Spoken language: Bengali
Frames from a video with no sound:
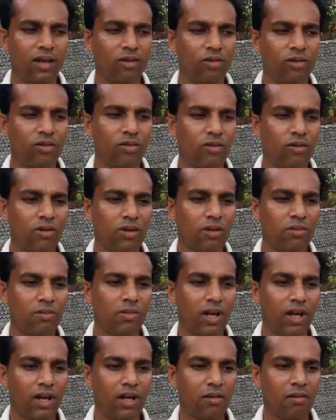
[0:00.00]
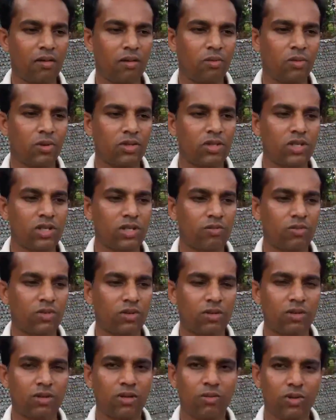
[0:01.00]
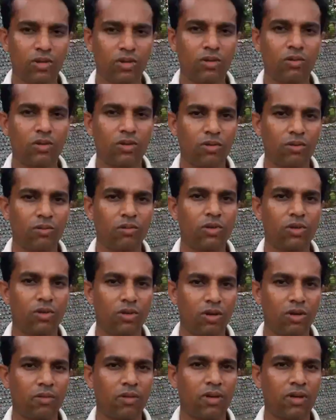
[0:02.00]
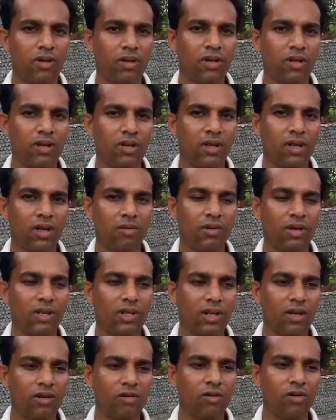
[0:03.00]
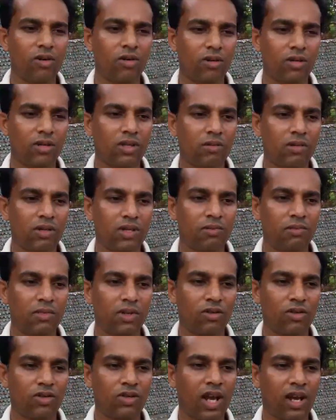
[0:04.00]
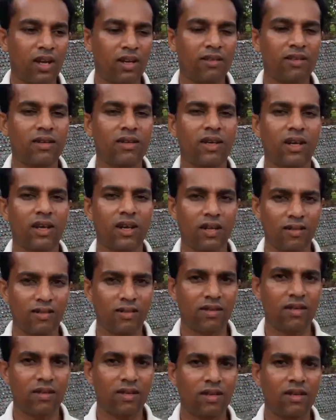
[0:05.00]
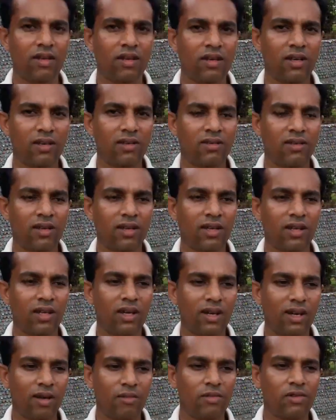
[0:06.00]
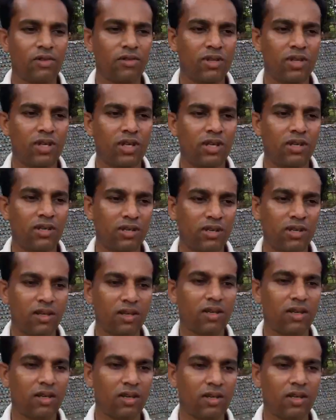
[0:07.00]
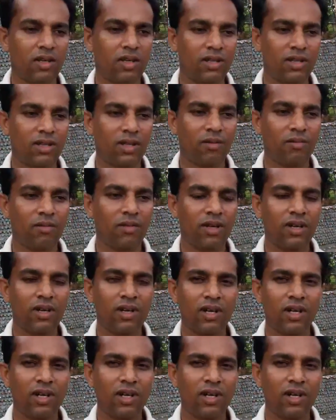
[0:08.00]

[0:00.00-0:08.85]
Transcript: যা ওজন করলে প্রায় পঞ্চাশ মনের মতো বোতল হবে এবং এটা ক্রয় করতে আমার মাত্র ষাট হাজার টাকা লাগছে যেখানে আমি যদি ইট কিনতাম